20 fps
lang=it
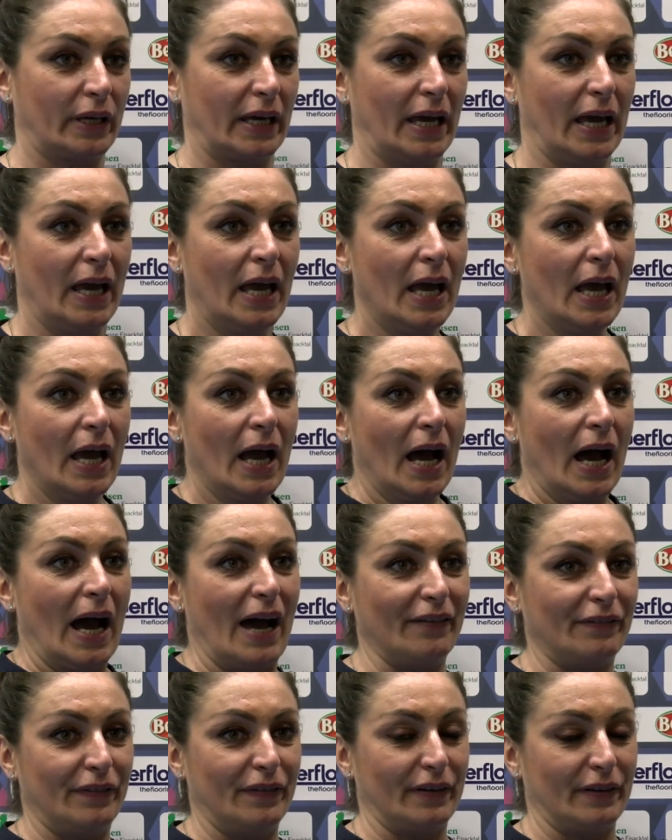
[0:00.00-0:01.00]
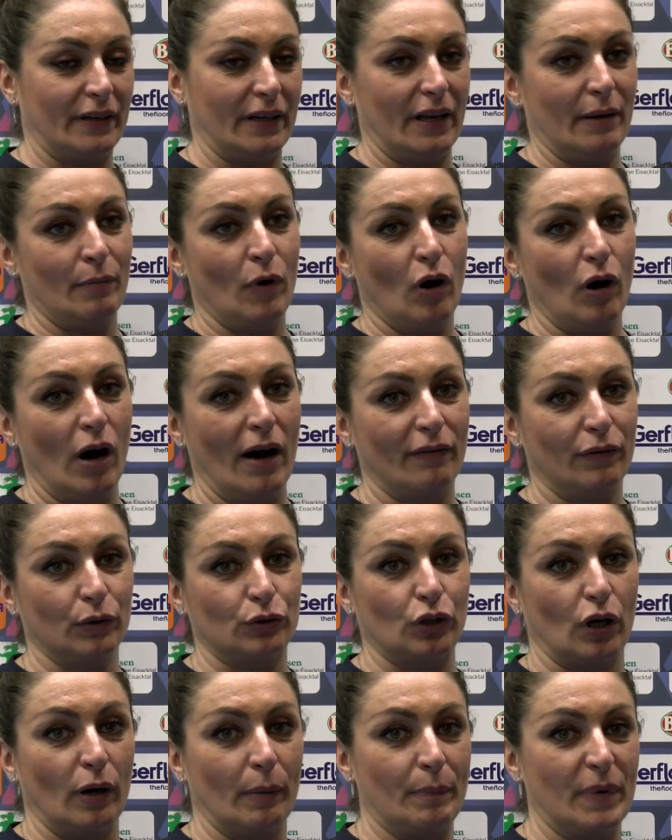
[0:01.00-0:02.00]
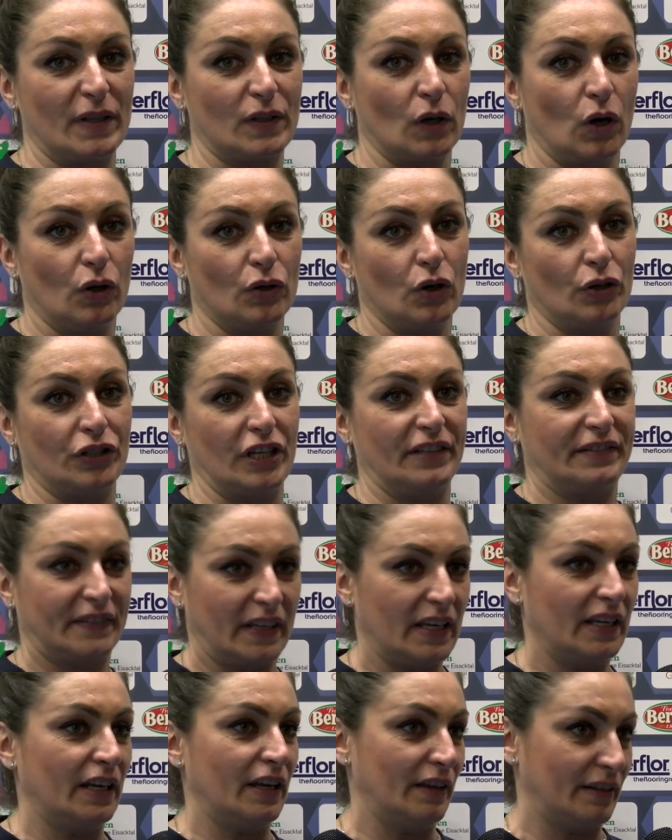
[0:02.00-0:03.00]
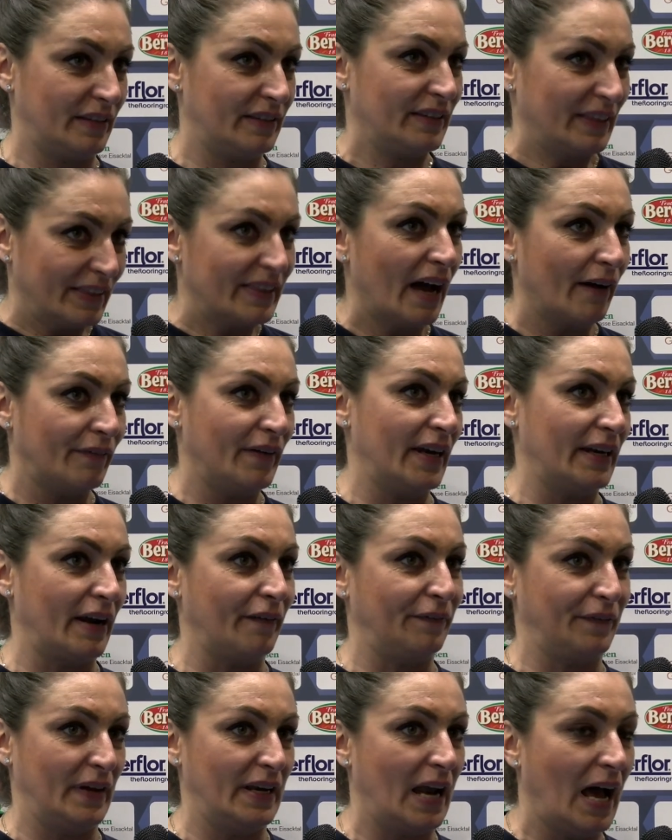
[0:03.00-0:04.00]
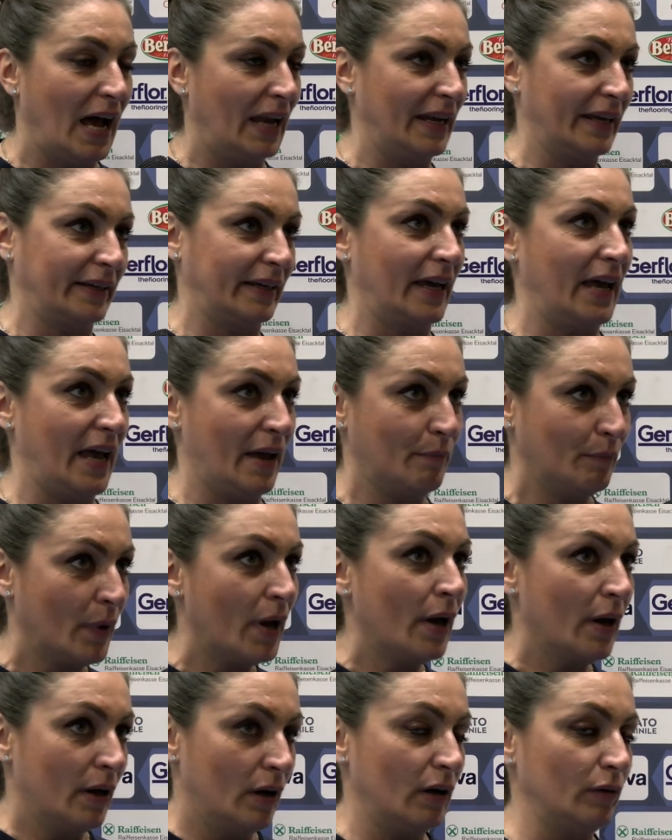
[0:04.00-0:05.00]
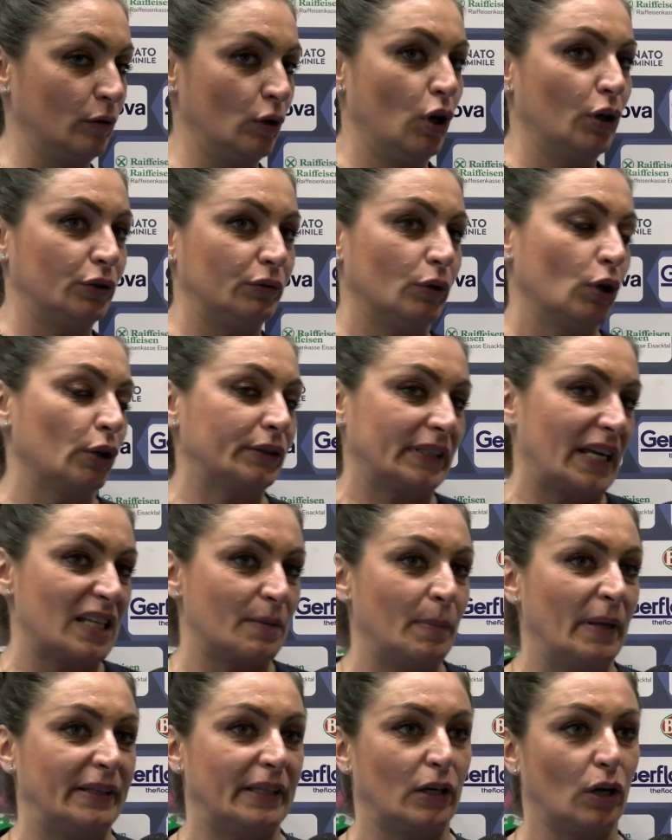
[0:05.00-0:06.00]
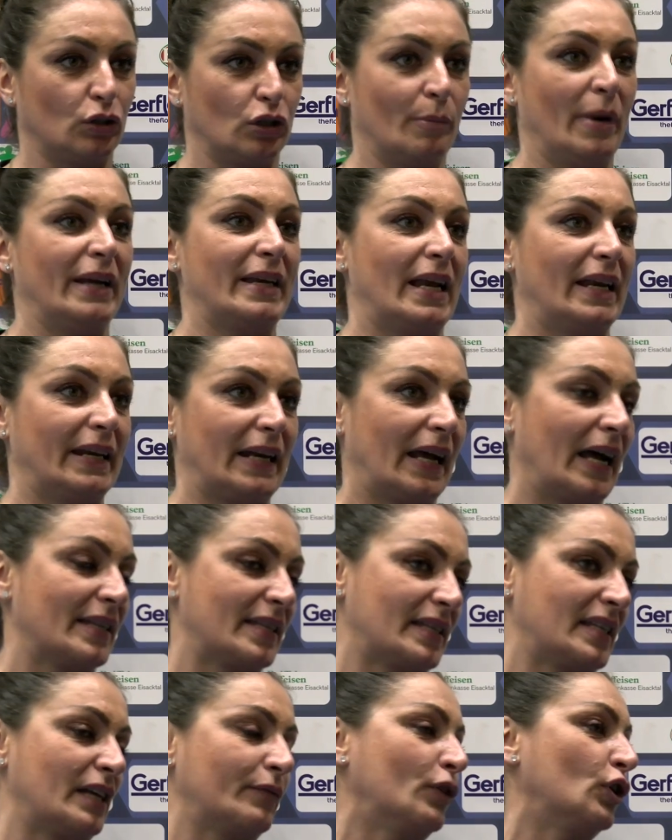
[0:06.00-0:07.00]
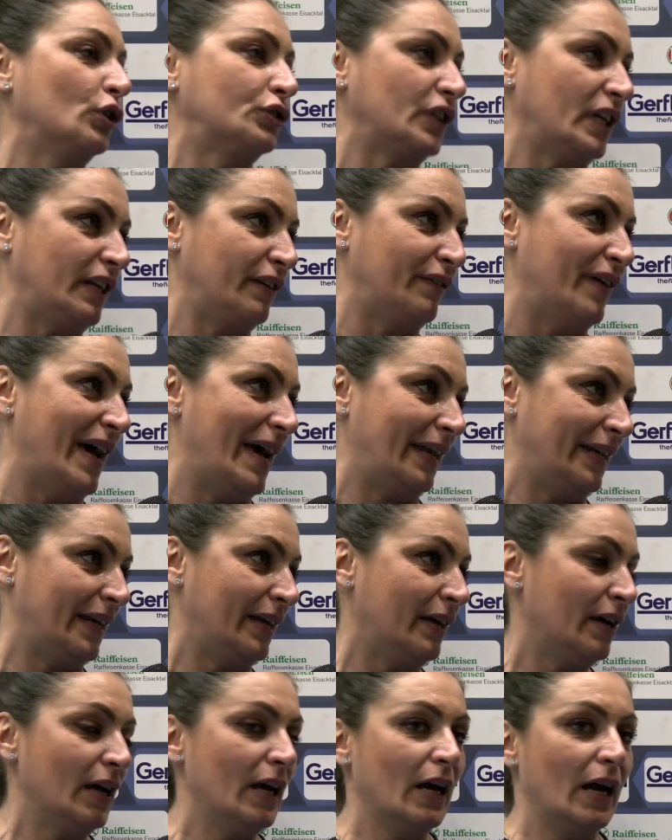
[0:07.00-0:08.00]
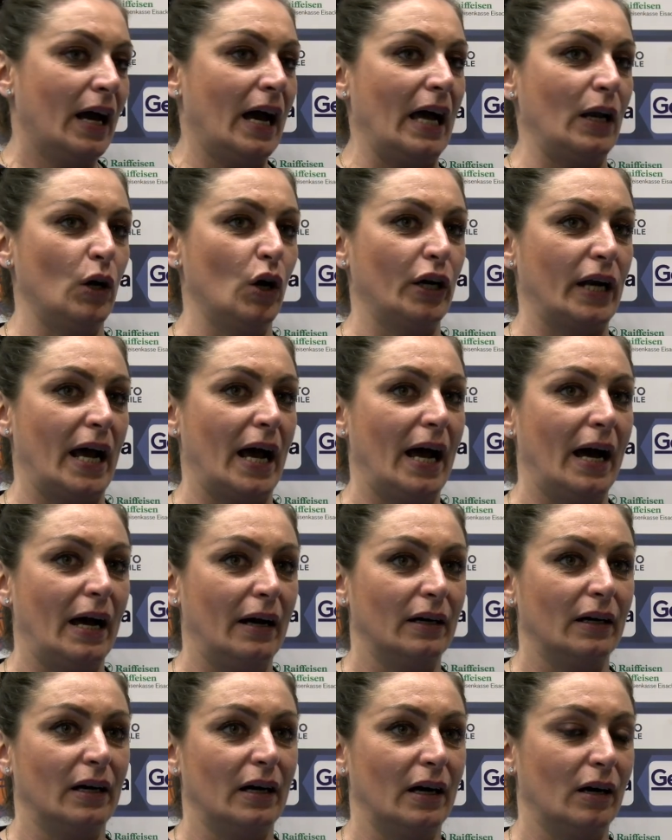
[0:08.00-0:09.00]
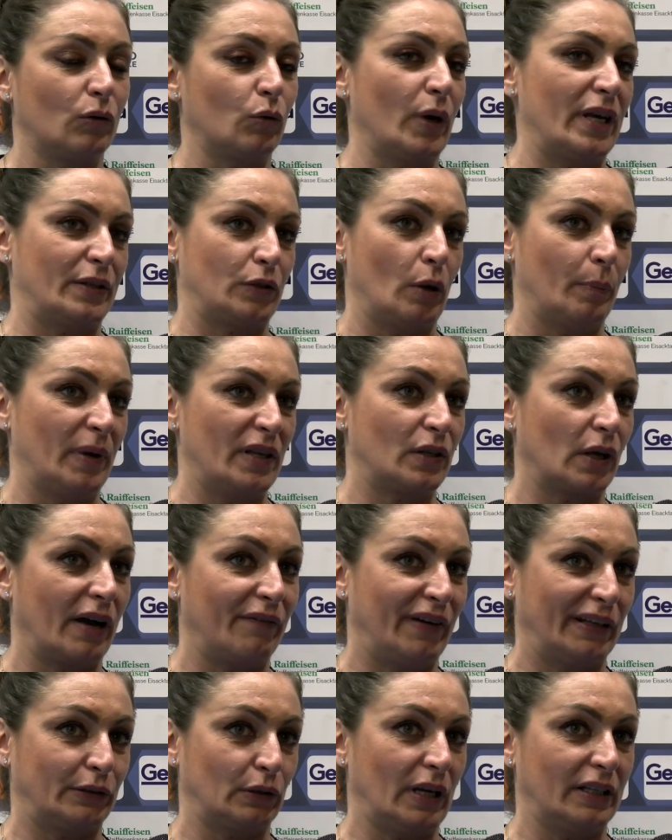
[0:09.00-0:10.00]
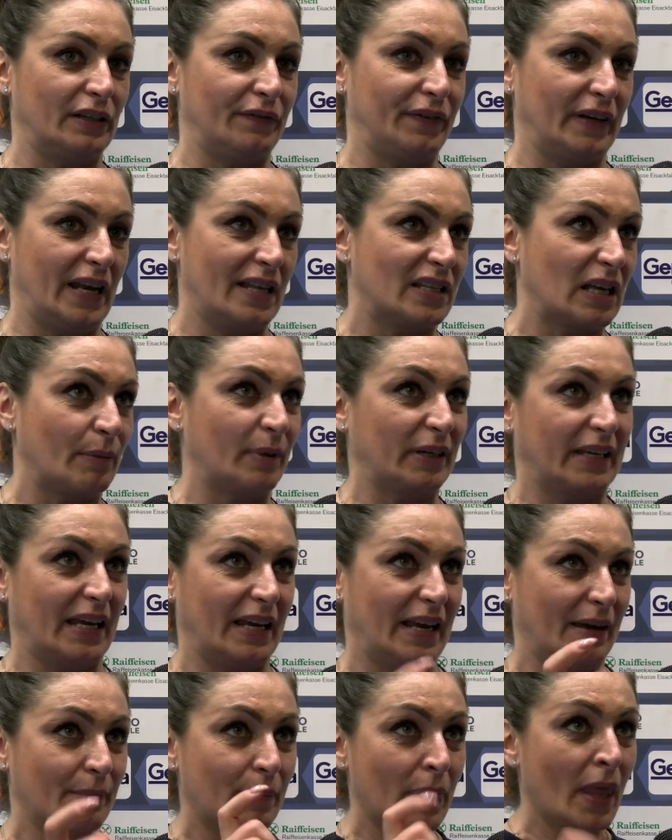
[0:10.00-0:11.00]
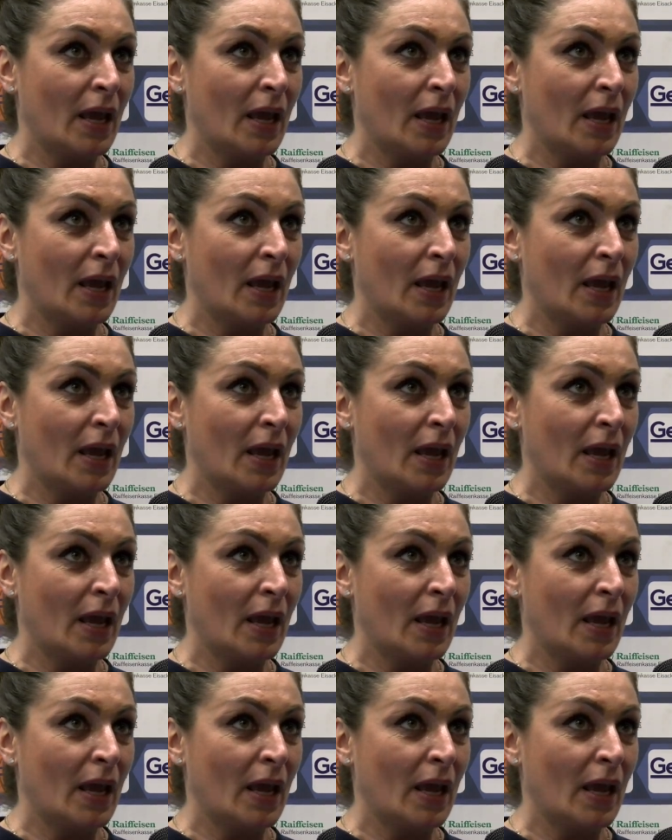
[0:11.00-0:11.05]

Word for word: che avremmo avuto bisogno di tiri da vera finale che lo, lo trasmetterò domani alle ragazze, servono tiri veri, allora eh, questo penso che ha fatto la differenza perché